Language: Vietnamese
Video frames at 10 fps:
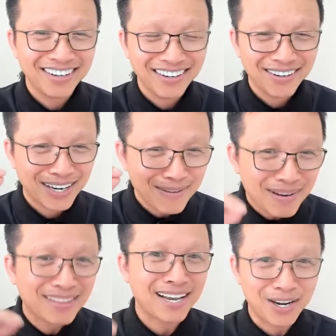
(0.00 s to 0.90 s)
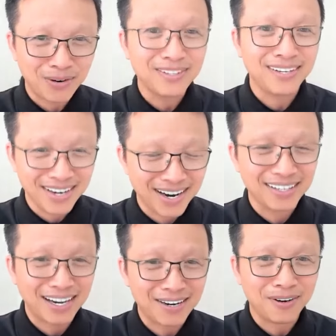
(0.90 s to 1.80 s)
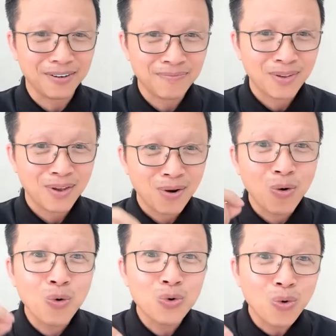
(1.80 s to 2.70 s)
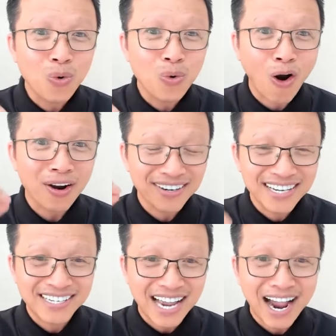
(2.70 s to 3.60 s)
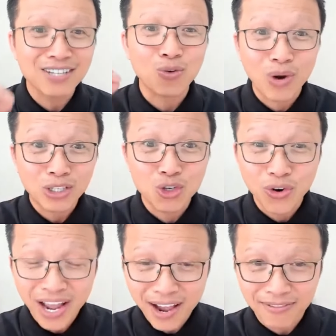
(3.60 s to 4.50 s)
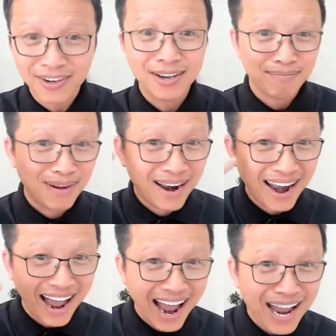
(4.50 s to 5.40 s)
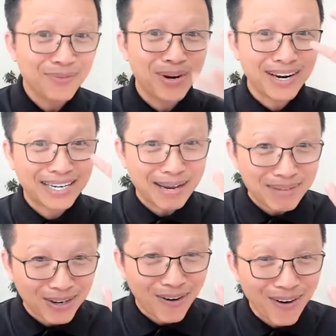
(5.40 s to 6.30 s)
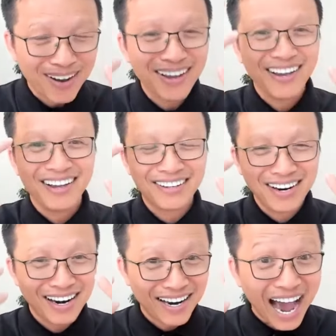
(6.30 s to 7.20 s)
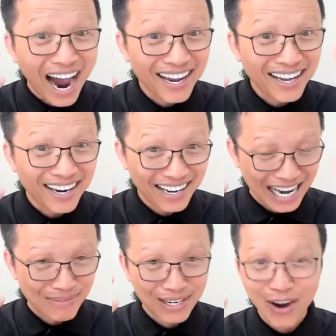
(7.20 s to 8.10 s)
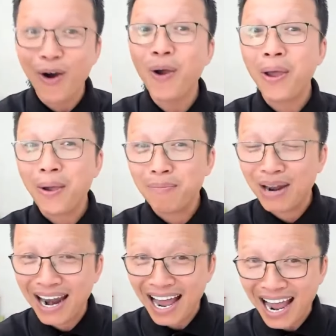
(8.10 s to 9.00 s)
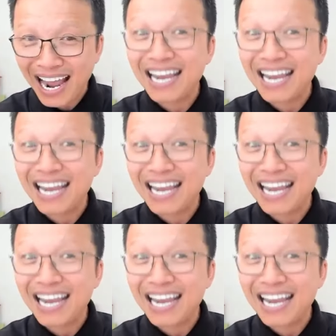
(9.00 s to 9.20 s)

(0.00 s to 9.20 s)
Khi mình thay đổi thì đời thay đổi. Who you are decides what you have. Mình là ai quyết định cái mình có. Cho nên là đời là cái mình có, mình là ai